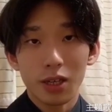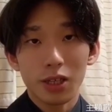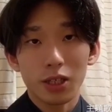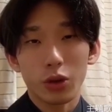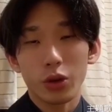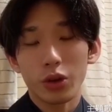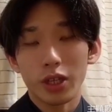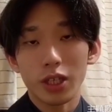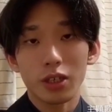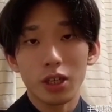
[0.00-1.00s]
そのような
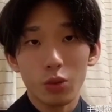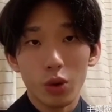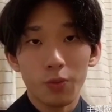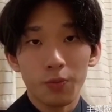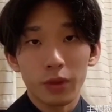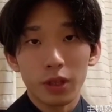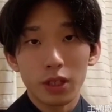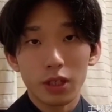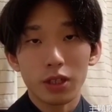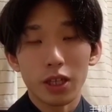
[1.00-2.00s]
作品を
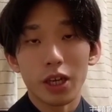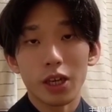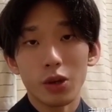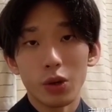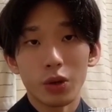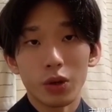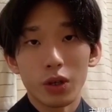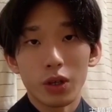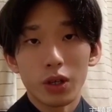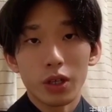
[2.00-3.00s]
作っていけるよう
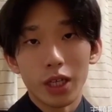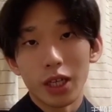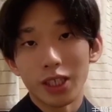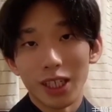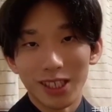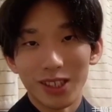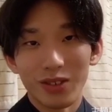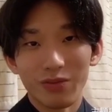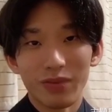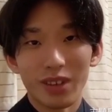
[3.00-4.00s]
役者一同
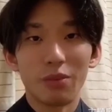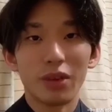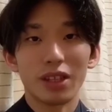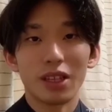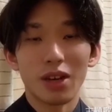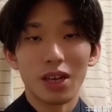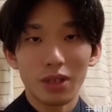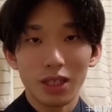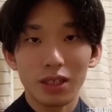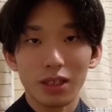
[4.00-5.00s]
頑張ってまいります。